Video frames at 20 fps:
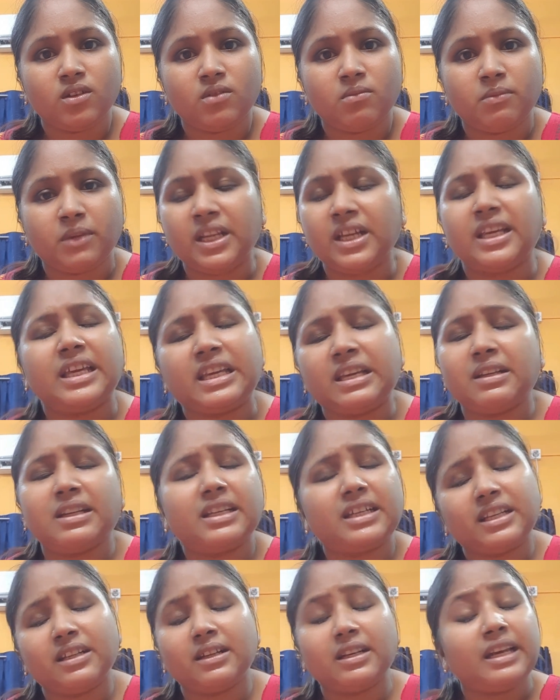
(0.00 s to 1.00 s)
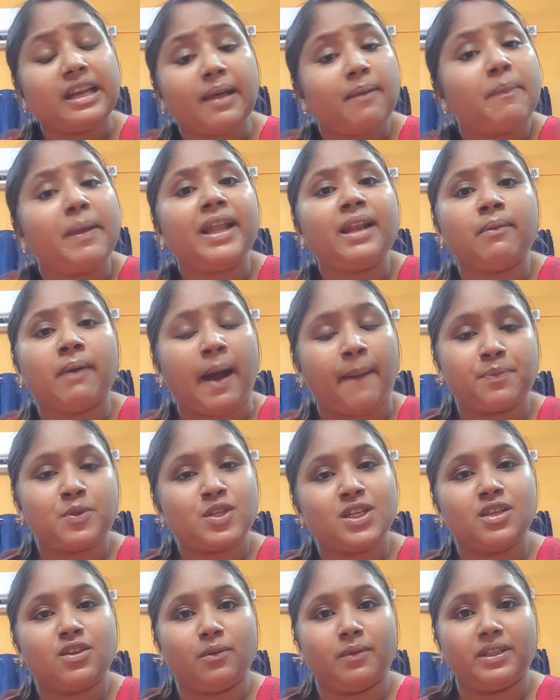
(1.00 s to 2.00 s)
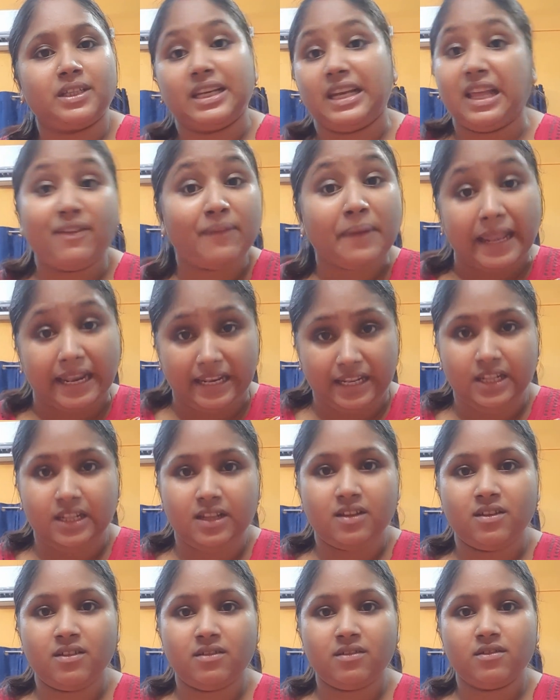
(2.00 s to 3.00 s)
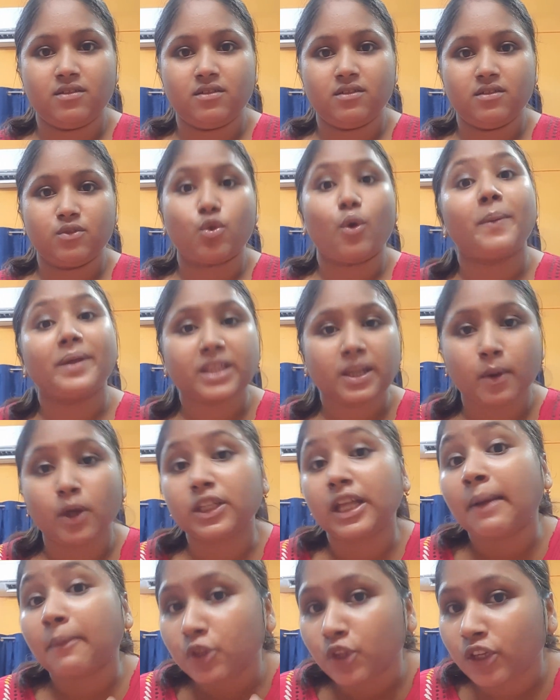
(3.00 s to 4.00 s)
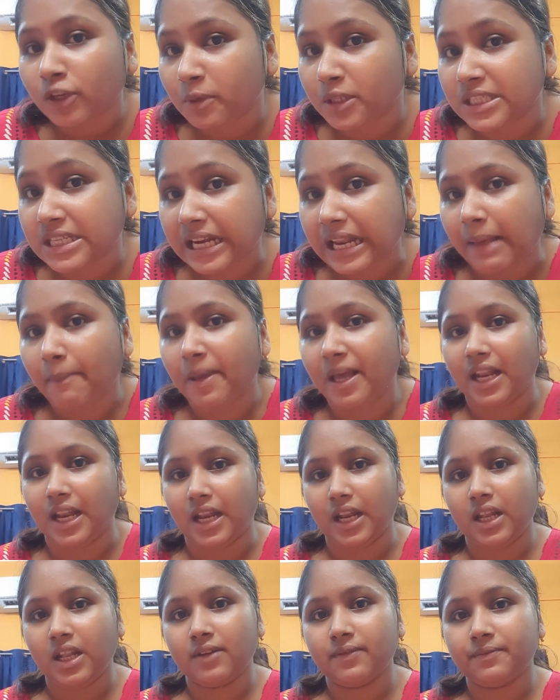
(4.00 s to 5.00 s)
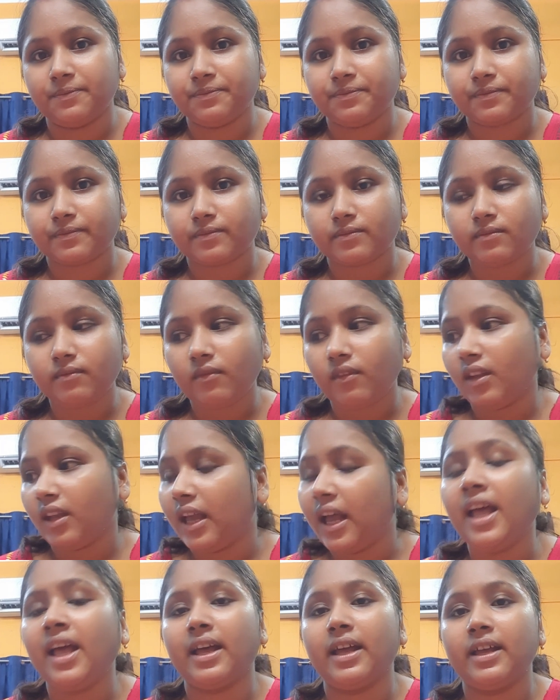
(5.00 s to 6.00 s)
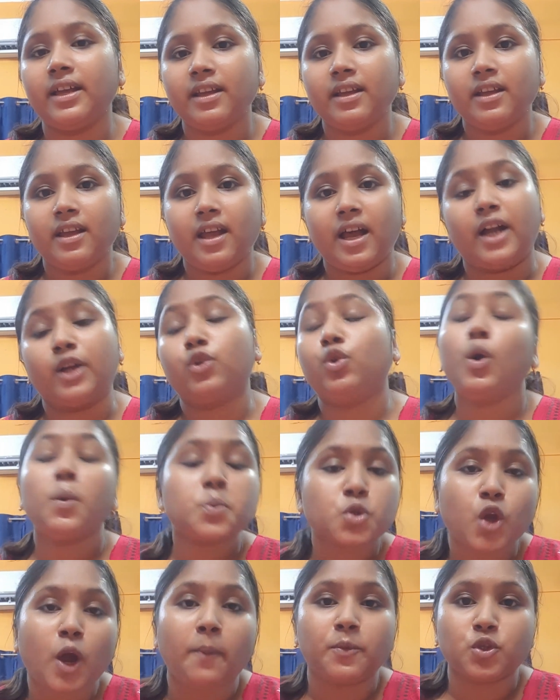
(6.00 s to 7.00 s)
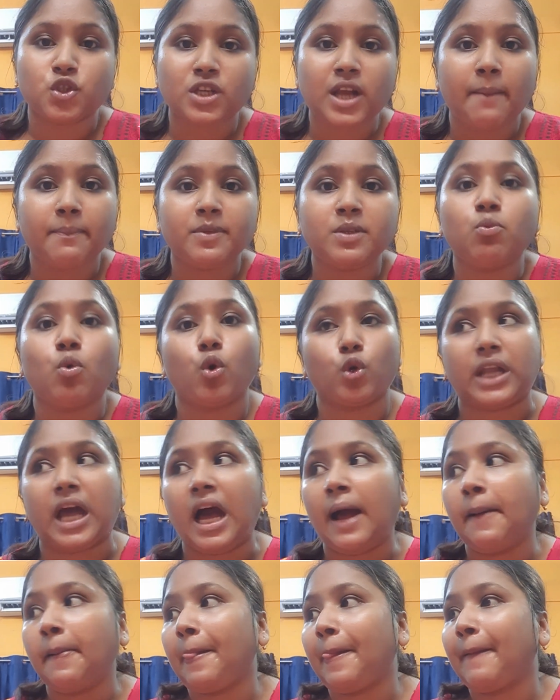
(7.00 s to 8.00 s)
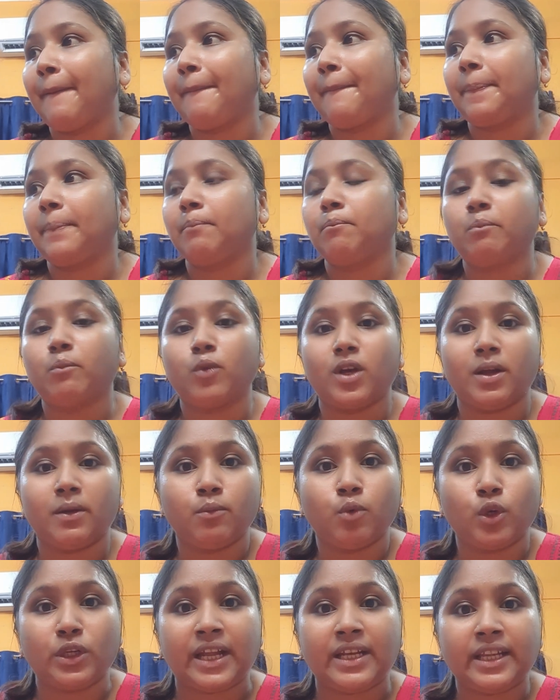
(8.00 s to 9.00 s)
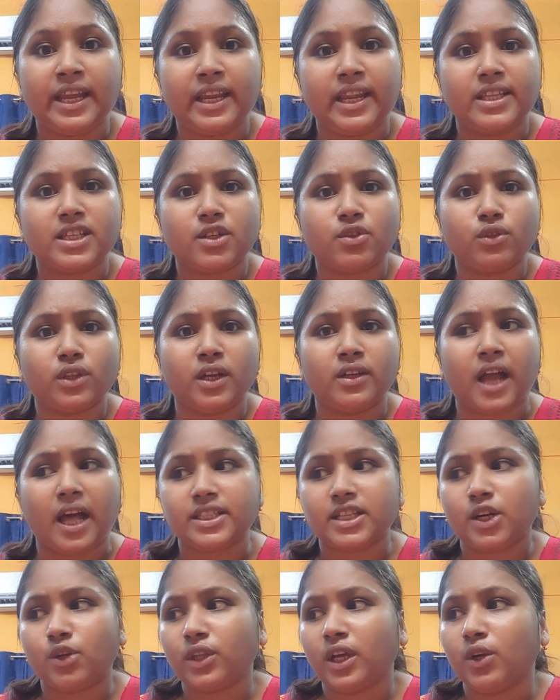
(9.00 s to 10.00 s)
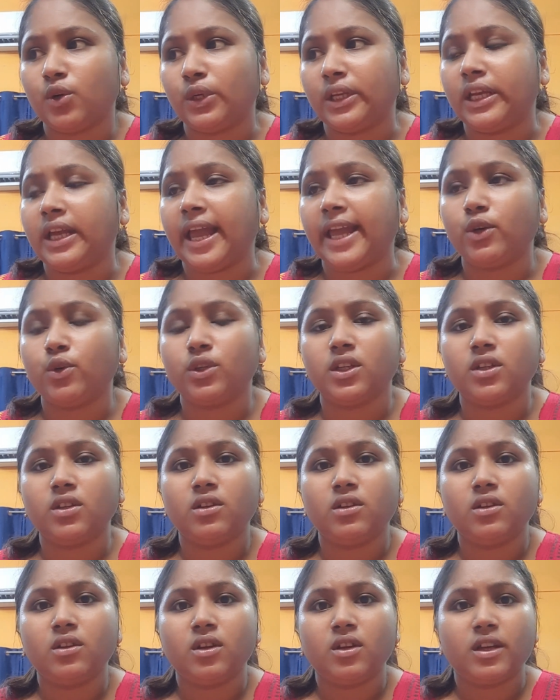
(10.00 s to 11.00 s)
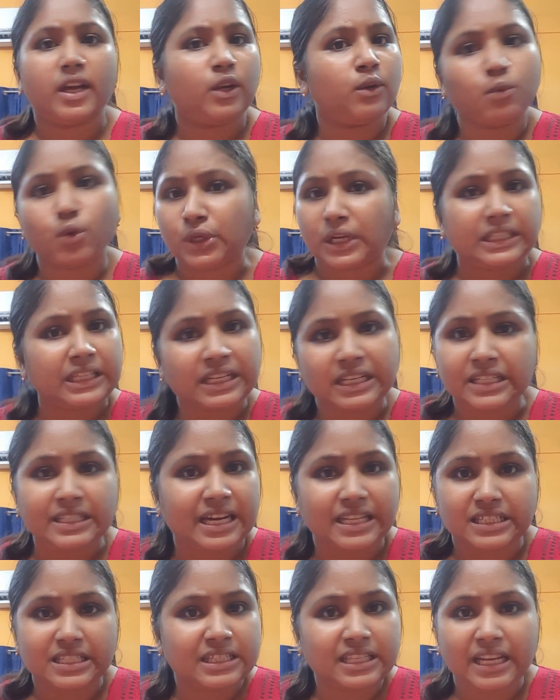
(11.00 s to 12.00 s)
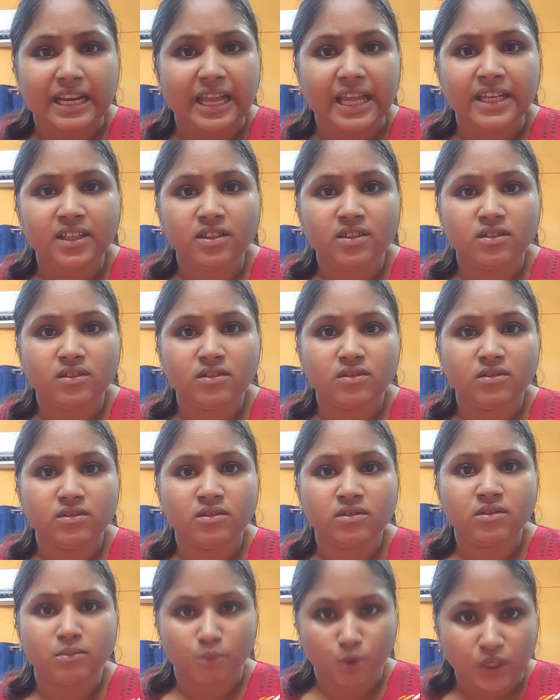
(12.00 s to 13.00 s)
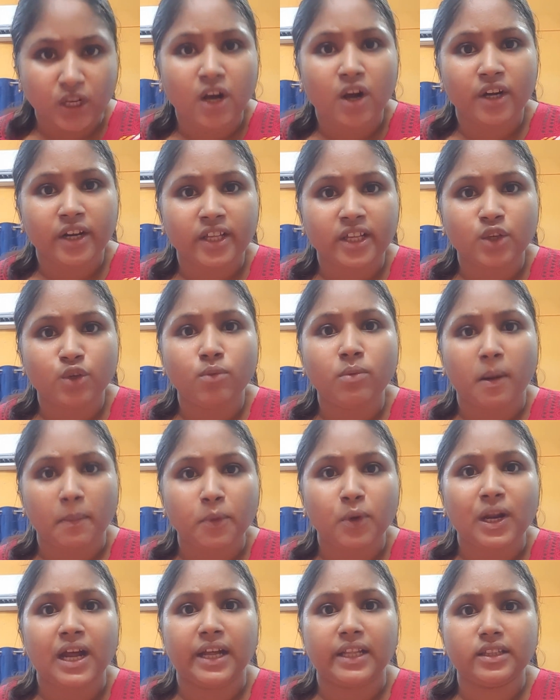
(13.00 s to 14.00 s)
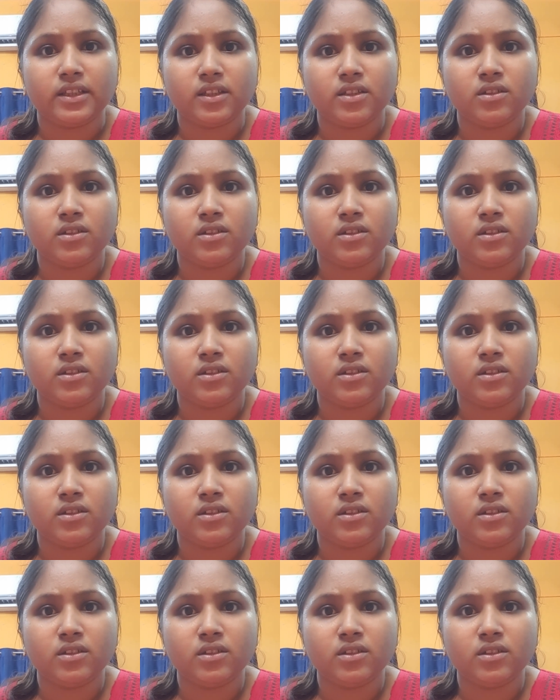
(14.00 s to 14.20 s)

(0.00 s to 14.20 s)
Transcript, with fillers: মানে লেভেল ভাবছি তোমাদের লেভেল তোমাদের কথার মতনই বলছি লেভেল হ্যাঁ আর খুব সমস্যা আমি মোটা মোটা নিয়ে নেচা কোদা নাচা কোদা করি এই করি কেন মোটাদের কি নাচতে নেই মোটা হওয়াটা কি খুব অপরাধ